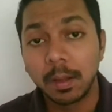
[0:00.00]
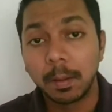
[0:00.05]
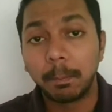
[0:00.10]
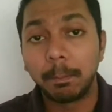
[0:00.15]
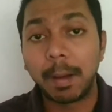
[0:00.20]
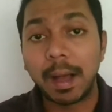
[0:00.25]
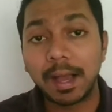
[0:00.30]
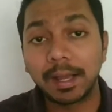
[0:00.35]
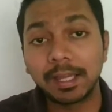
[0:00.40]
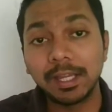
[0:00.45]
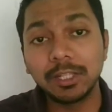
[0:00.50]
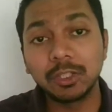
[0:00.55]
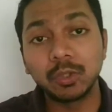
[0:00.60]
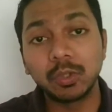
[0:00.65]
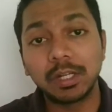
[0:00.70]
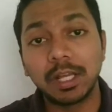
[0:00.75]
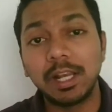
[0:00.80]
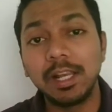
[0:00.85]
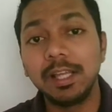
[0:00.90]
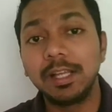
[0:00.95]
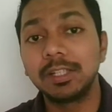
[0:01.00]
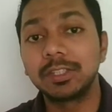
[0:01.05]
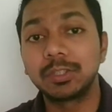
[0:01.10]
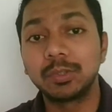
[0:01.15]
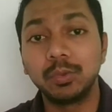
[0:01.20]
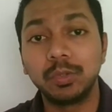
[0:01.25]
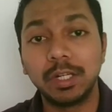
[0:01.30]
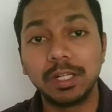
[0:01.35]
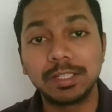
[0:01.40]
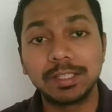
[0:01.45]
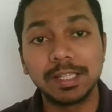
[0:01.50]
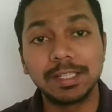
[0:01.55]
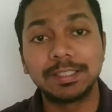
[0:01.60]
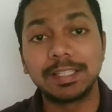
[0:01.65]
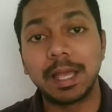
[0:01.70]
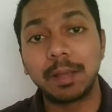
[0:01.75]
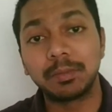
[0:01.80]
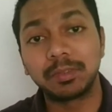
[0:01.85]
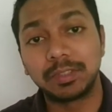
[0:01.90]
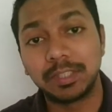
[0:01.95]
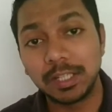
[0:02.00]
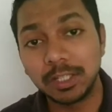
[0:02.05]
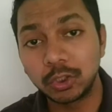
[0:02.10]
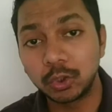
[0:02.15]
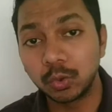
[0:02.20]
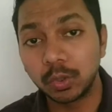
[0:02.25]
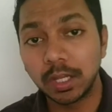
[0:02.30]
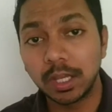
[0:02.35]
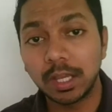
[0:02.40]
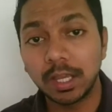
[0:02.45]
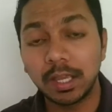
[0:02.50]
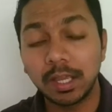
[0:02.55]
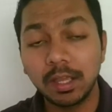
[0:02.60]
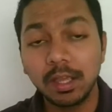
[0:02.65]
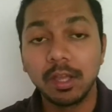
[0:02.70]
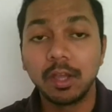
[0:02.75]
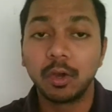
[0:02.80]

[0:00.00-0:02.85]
बाकी जो दिल्ली के स्टूडेंट्स एग्ज़ाम्स दे चुके हैं